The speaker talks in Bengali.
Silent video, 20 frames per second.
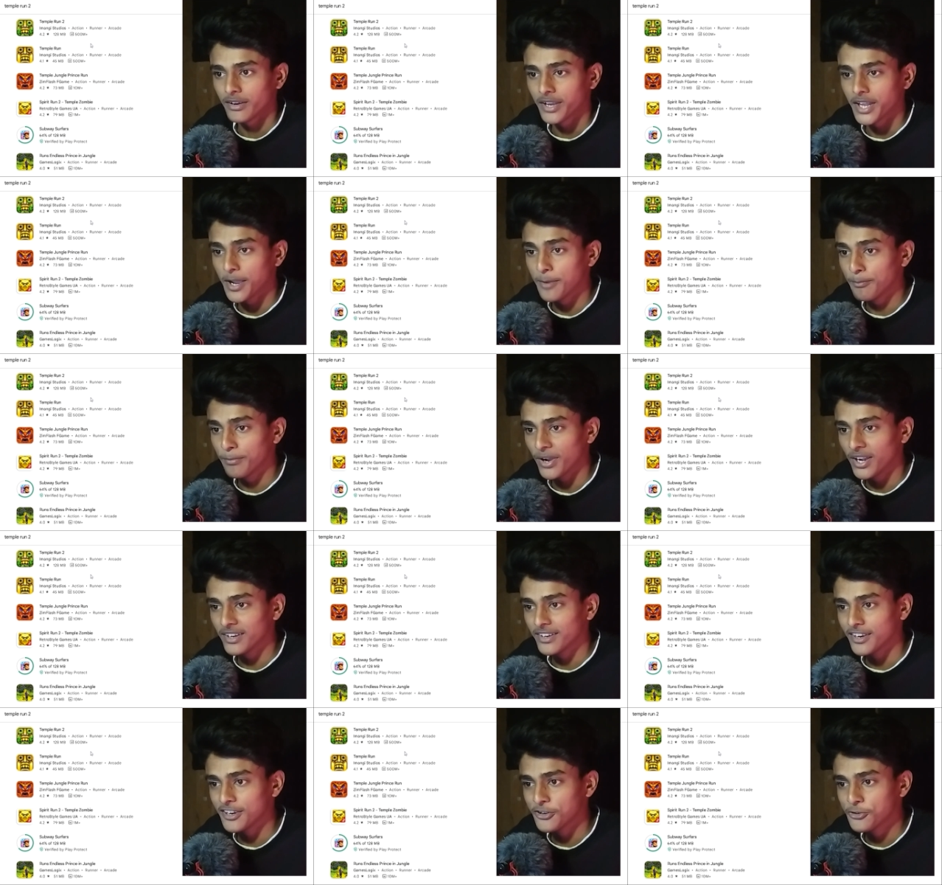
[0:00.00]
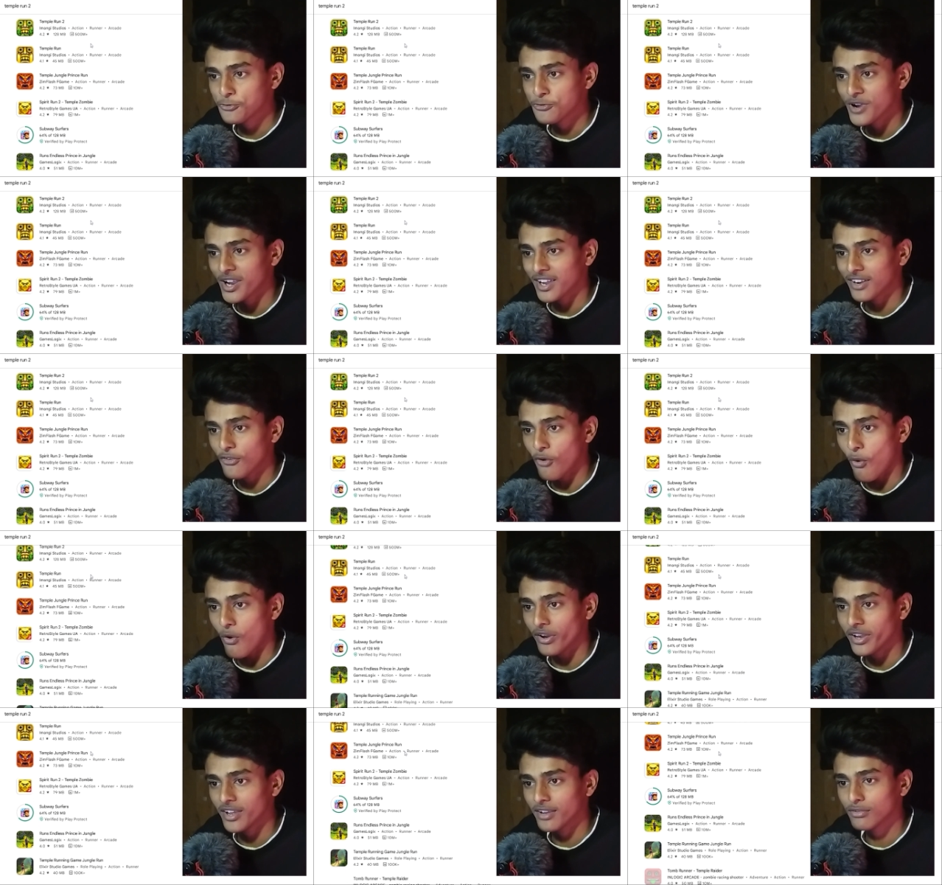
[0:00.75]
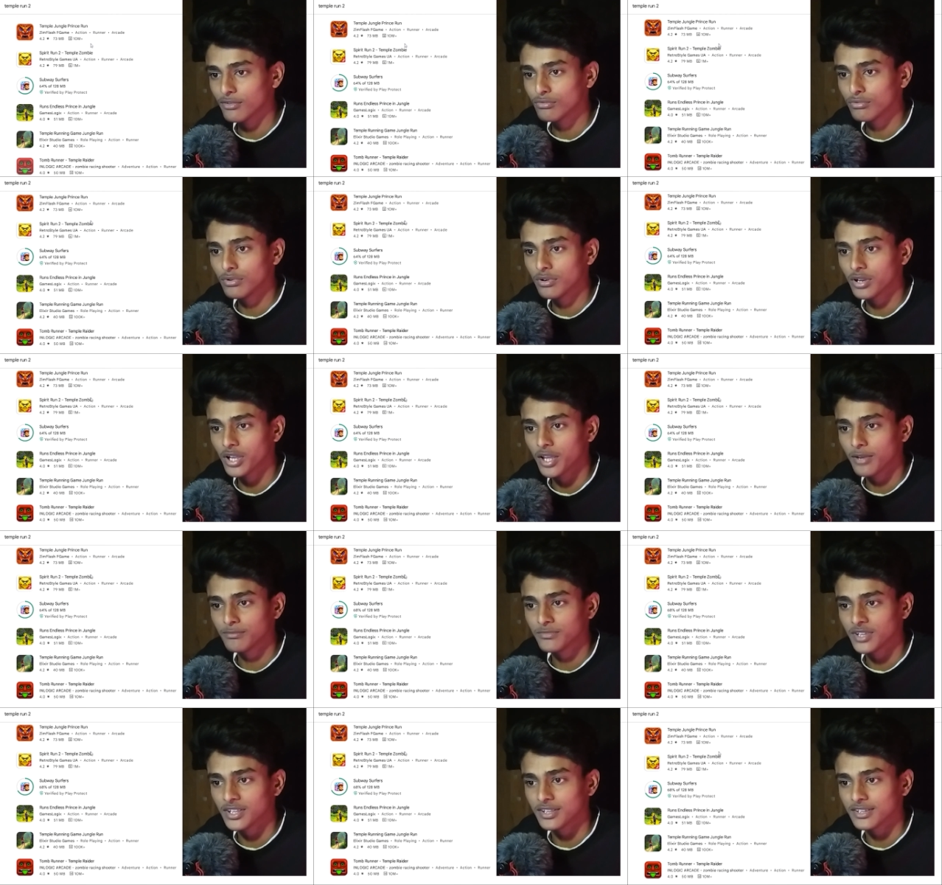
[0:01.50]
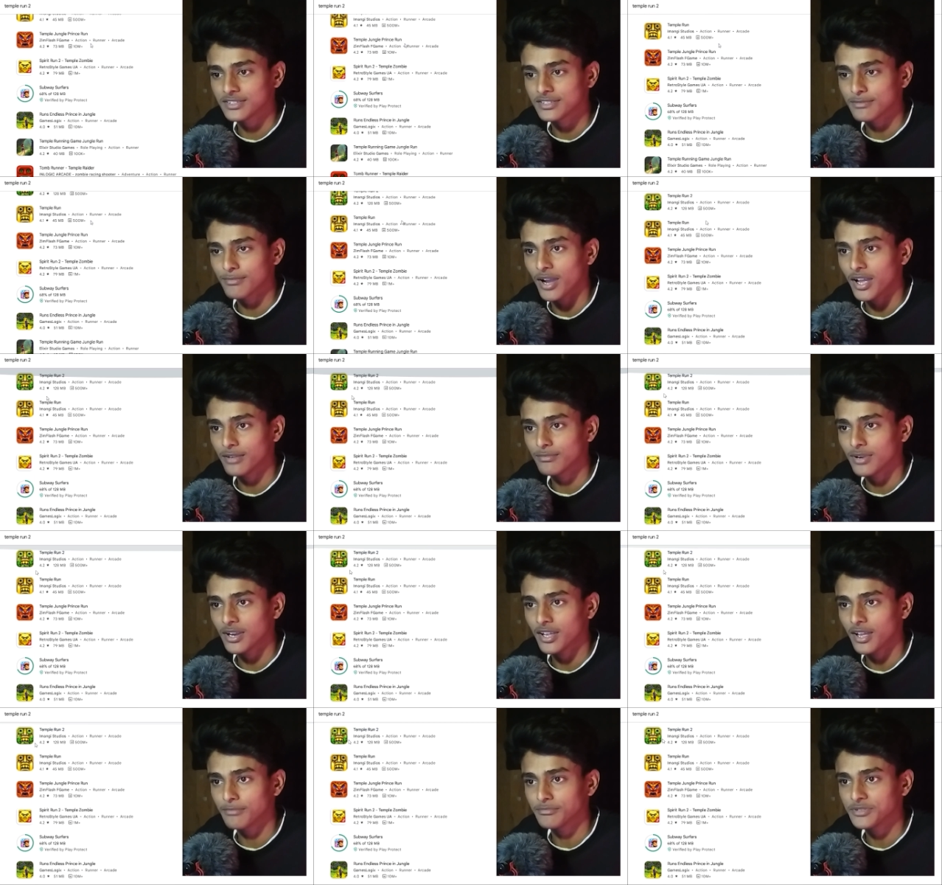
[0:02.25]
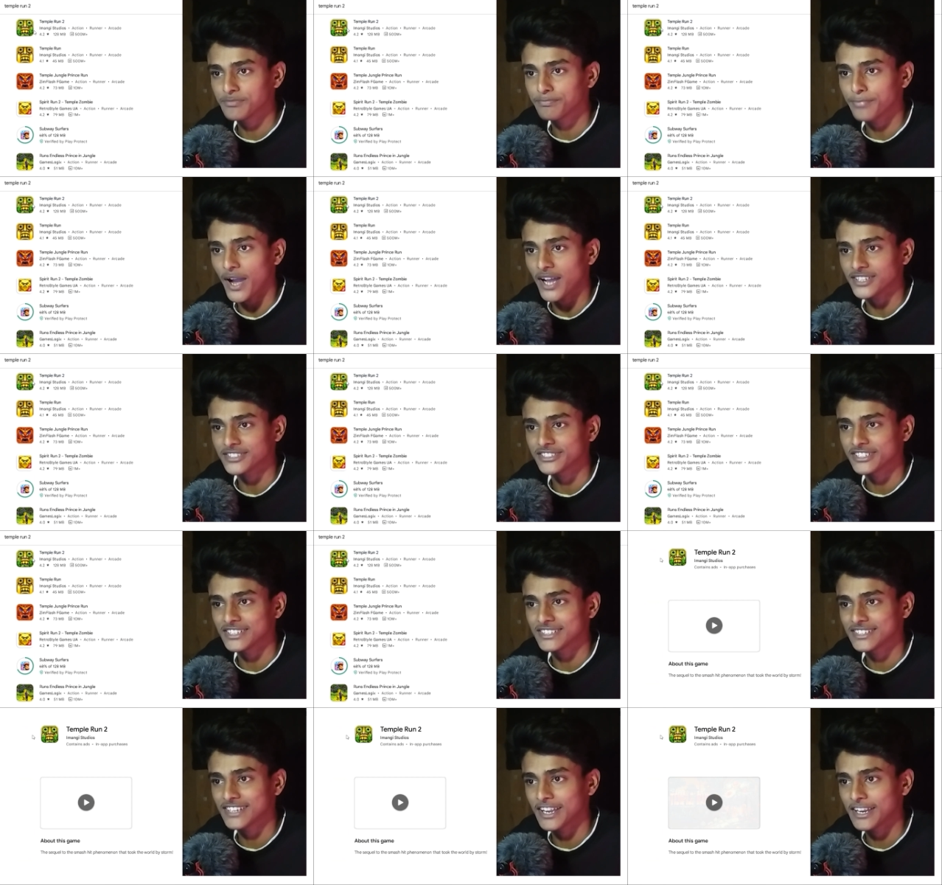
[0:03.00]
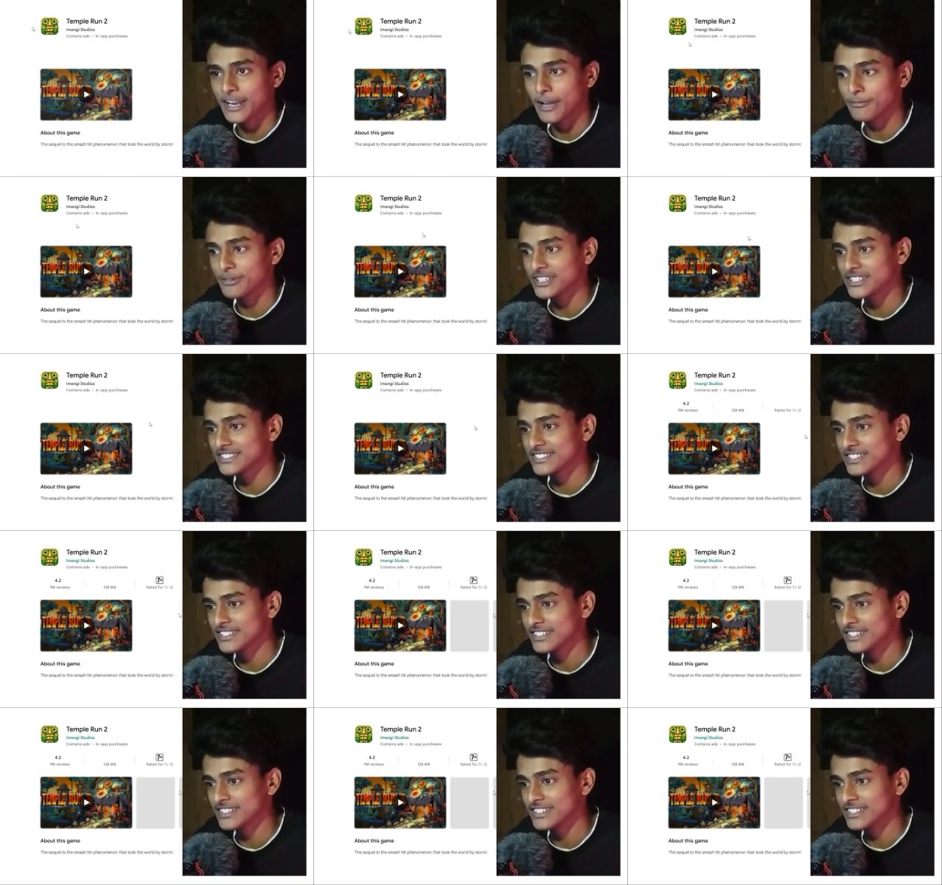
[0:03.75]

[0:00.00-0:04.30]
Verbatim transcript: টেম্পল রান টু এখানে অনেকগুলো গেম দিয়ে দিয়েছে ভাই ভাই আমি ফার্স্ট এডটাই নামাচ্ছি